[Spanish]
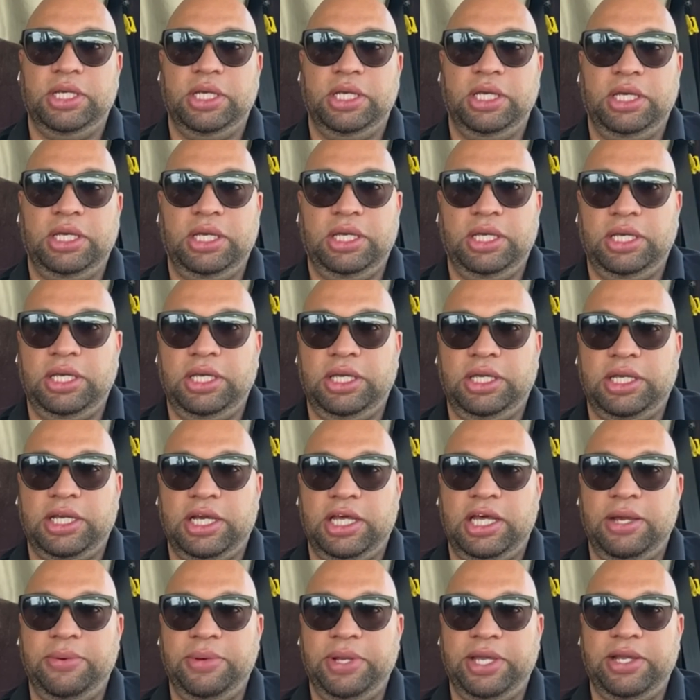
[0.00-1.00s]
y
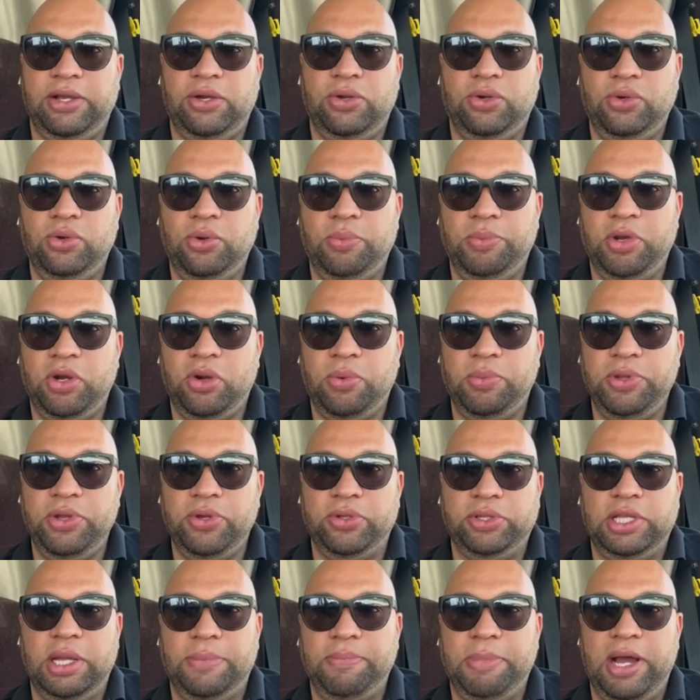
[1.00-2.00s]
cada vez que los números
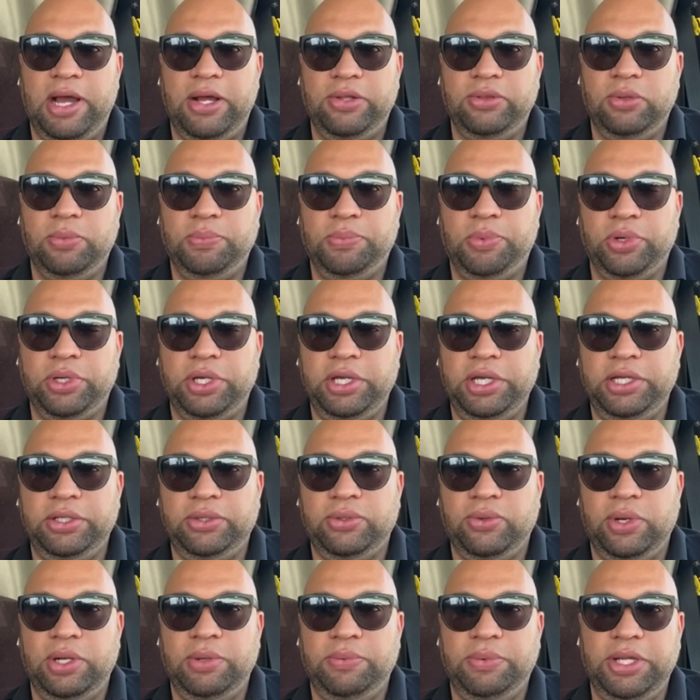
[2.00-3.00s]
míos están bajando un
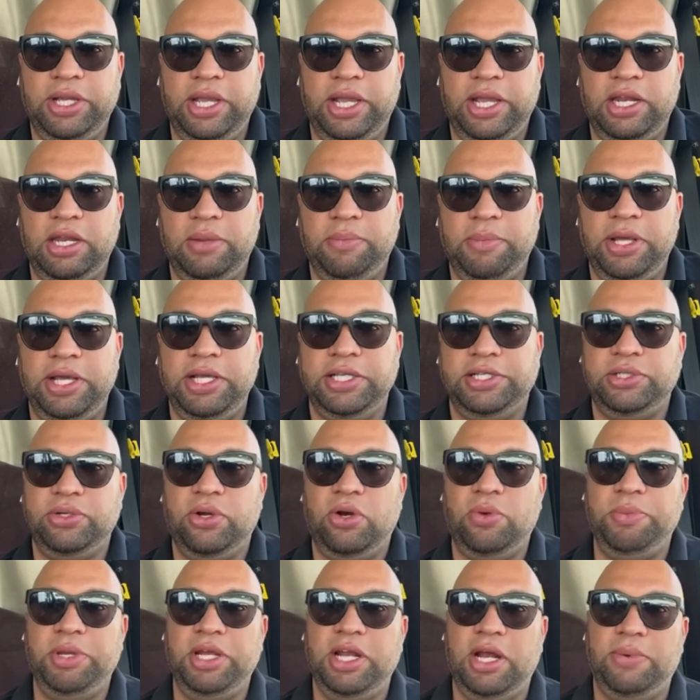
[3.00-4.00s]
poquito, él viene y me dice,
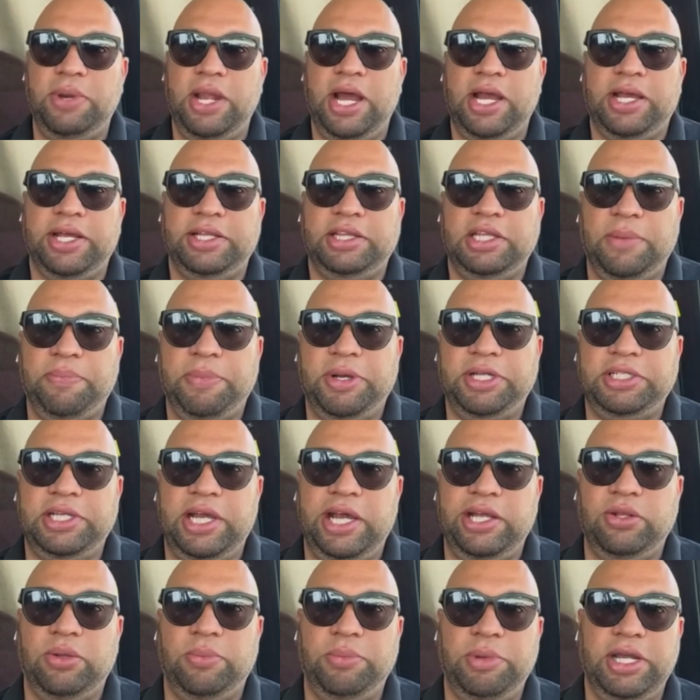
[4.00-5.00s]
oh, mira, Blas, ¿qué está
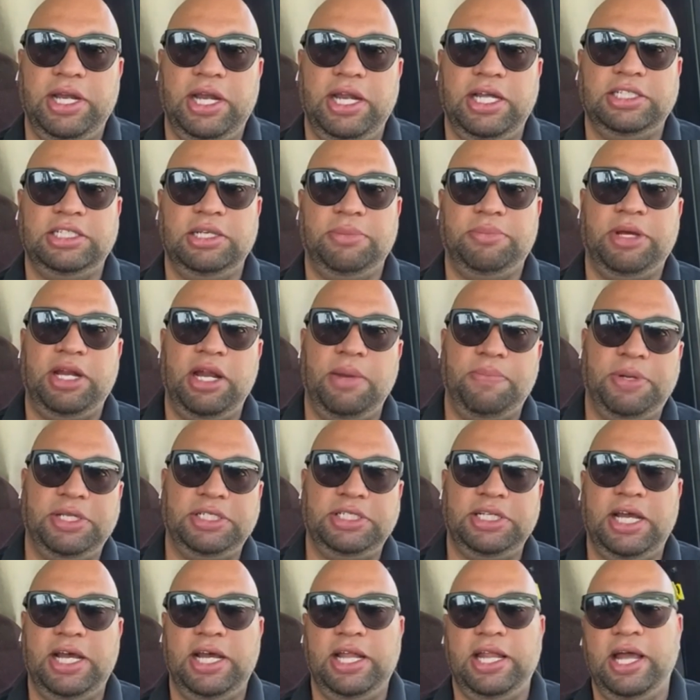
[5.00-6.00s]
pasando? Mira, la semana
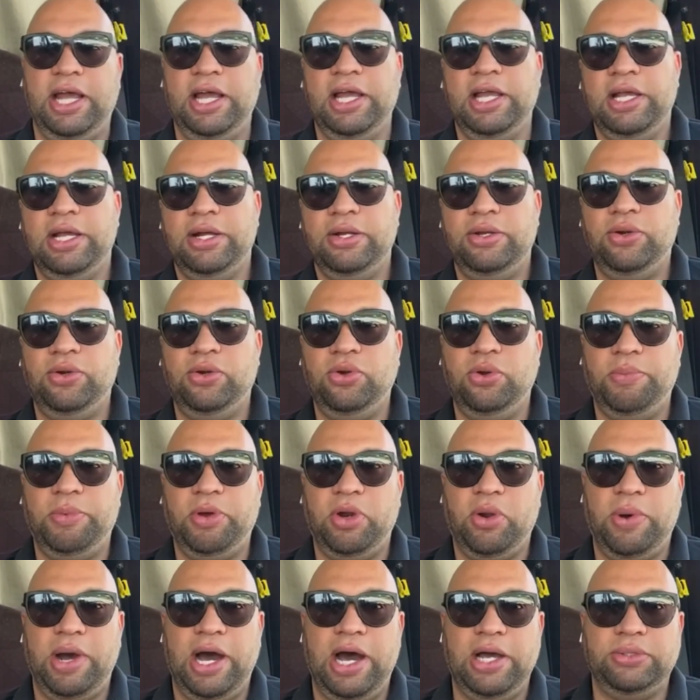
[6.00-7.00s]
pasada los
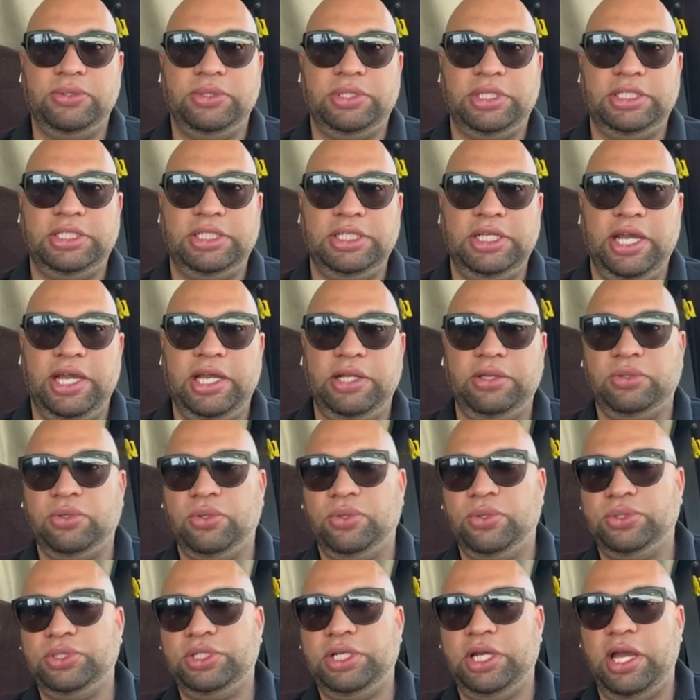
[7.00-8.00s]
números bajaron
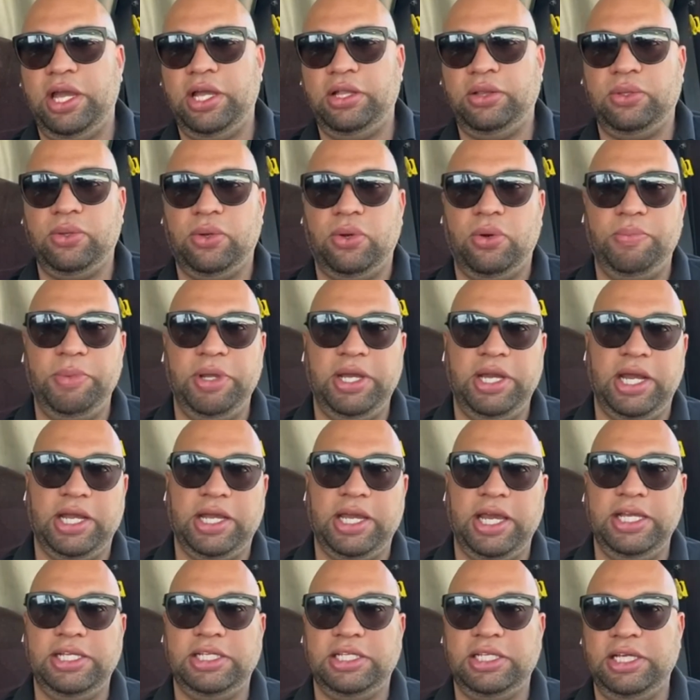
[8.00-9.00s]
300, 200, mira,
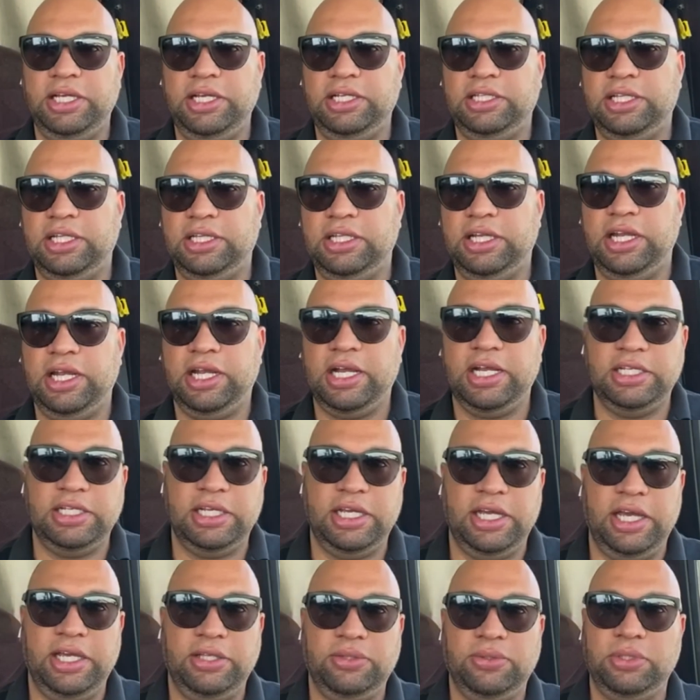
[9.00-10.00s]
¿qué hiciste? tiene que
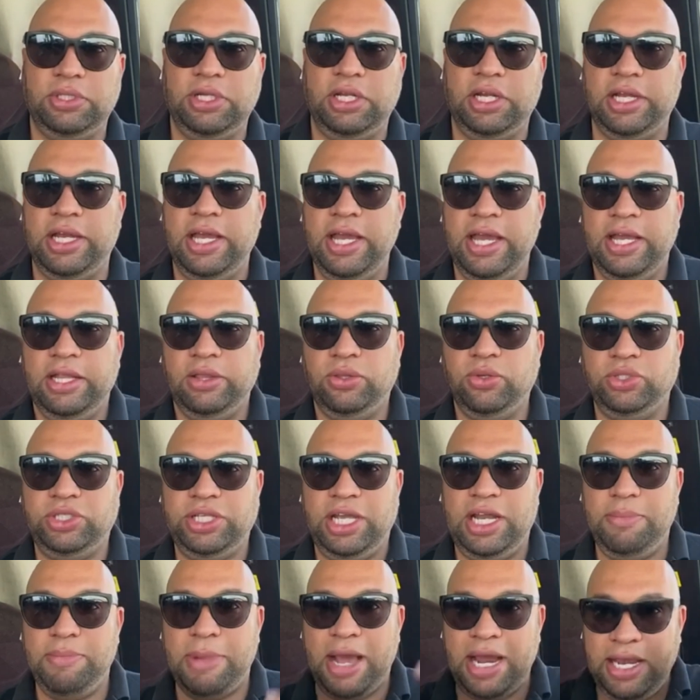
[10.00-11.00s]
hacer esto, tiene
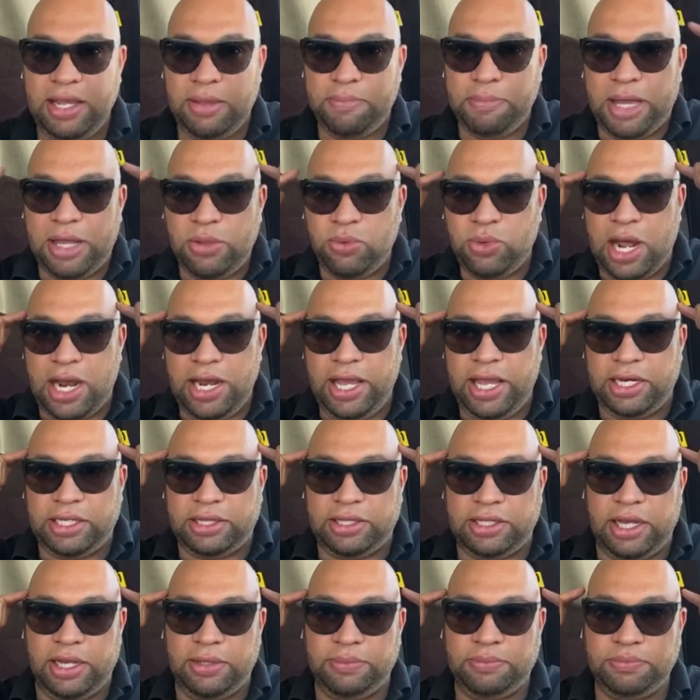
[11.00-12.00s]
Entonces él me da una
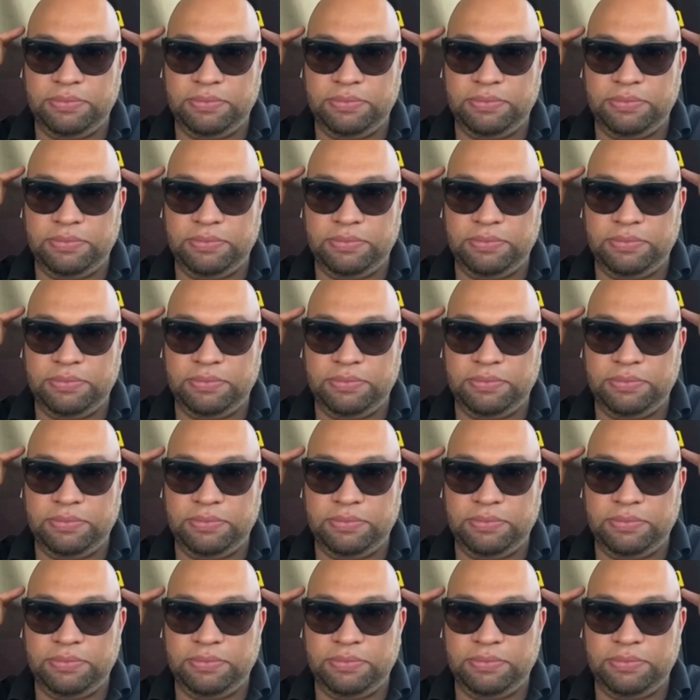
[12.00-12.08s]
alerta,